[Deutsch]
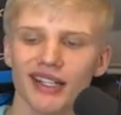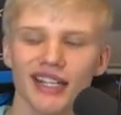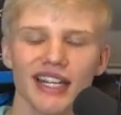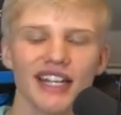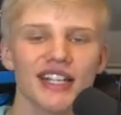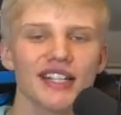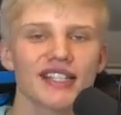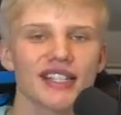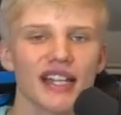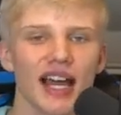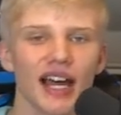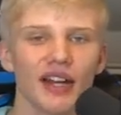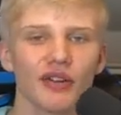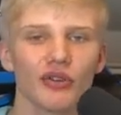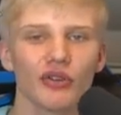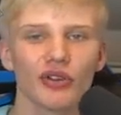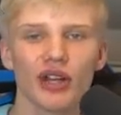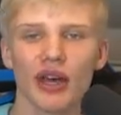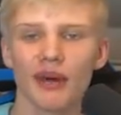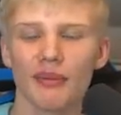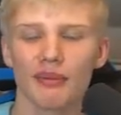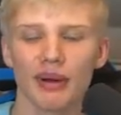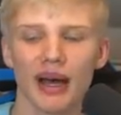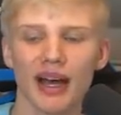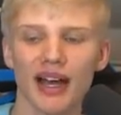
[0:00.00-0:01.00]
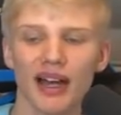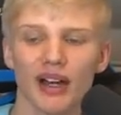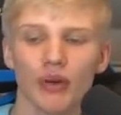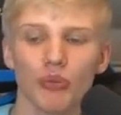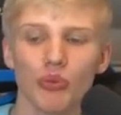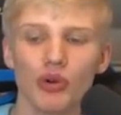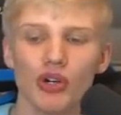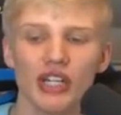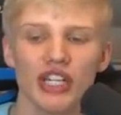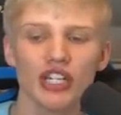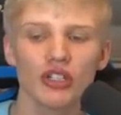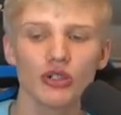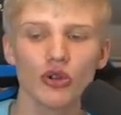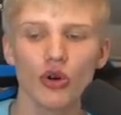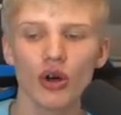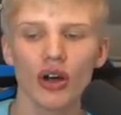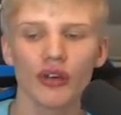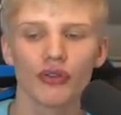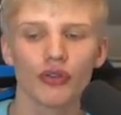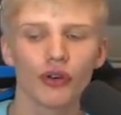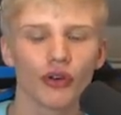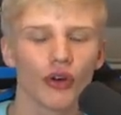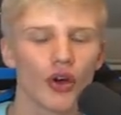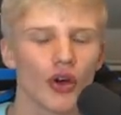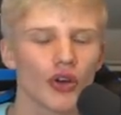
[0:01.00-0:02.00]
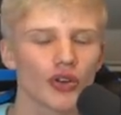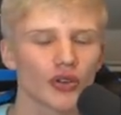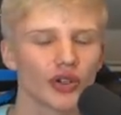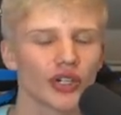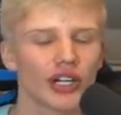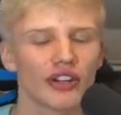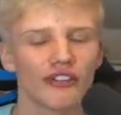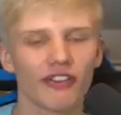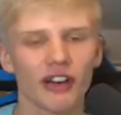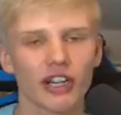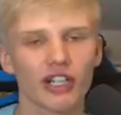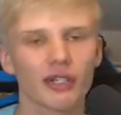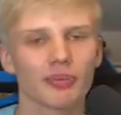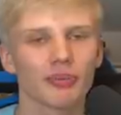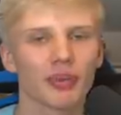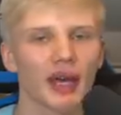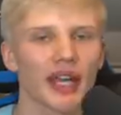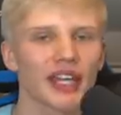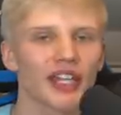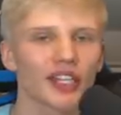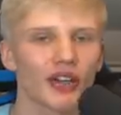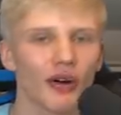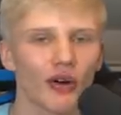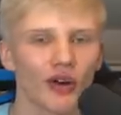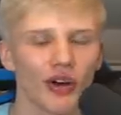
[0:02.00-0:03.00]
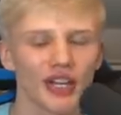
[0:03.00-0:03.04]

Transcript: Links an oder ein paar Monitore von euch und ich verspreche